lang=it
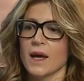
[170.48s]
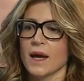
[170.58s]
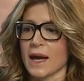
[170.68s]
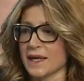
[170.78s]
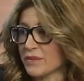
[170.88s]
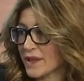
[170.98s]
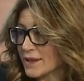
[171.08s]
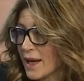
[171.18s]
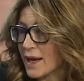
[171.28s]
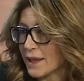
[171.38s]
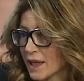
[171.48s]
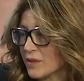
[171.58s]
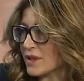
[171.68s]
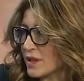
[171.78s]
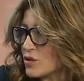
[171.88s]
alimentari,
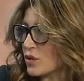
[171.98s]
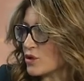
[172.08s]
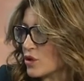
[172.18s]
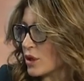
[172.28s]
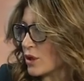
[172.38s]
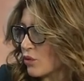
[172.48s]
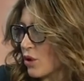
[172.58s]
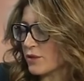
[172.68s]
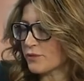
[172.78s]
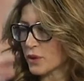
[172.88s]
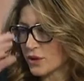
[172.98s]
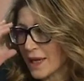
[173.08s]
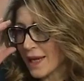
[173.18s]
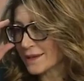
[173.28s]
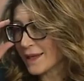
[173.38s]
l'alimentazione gioca un ruolo
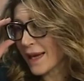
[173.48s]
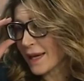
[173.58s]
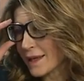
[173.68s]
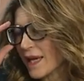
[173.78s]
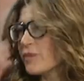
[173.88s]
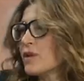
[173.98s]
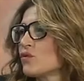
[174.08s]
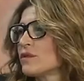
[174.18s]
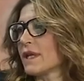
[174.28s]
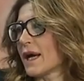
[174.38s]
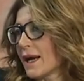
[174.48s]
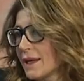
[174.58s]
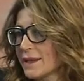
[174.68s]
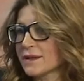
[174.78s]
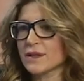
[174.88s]
importante e anche
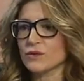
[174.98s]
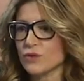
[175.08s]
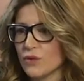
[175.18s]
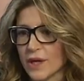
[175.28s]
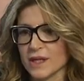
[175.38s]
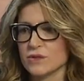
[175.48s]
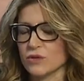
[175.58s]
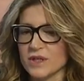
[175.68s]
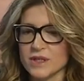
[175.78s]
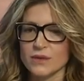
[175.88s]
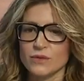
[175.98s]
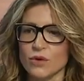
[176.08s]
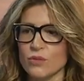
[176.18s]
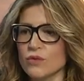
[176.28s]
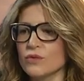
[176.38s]
abitudinali. Detto questo, mi sento
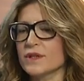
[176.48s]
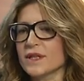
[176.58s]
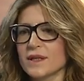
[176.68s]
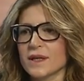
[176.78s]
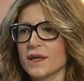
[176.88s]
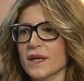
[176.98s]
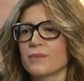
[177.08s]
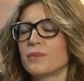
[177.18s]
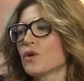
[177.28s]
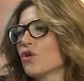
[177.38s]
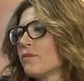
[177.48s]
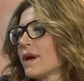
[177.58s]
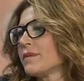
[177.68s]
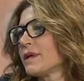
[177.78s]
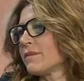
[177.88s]
comunque di dire che
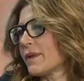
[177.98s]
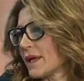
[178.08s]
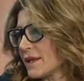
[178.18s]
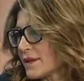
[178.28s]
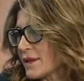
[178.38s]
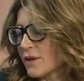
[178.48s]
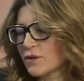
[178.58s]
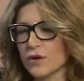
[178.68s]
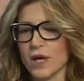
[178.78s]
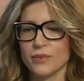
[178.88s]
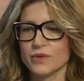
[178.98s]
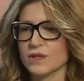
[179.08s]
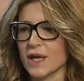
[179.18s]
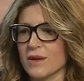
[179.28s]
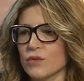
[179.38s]
probabilmente non la
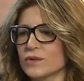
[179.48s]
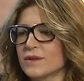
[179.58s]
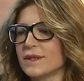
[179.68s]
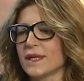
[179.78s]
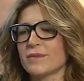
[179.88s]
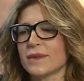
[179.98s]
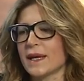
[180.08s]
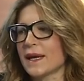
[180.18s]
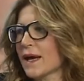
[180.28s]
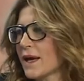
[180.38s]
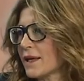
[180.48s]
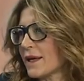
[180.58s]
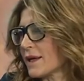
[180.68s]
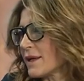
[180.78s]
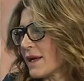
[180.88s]
possiamo
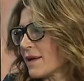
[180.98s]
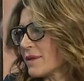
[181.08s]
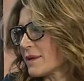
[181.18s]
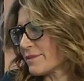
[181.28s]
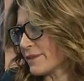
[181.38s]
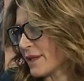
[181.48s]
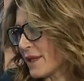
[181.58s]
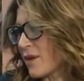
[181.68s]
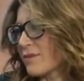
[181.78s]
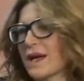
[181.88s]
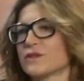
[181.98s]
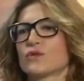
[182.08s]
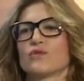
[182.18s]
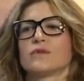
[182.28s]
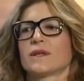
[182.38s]
debellare nella maniera
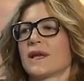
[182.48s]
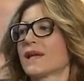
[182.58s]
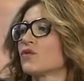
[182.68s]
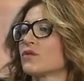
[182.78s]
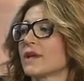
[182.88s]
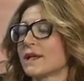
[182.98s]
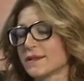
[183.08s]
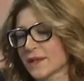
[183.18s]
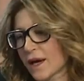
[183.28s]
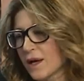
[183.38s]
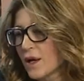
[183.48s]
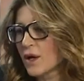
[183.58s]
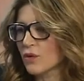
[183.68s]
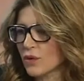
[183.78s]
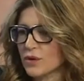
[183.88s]
assoluta, nella totalità.
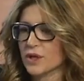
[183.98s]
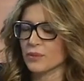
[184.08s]
Quello che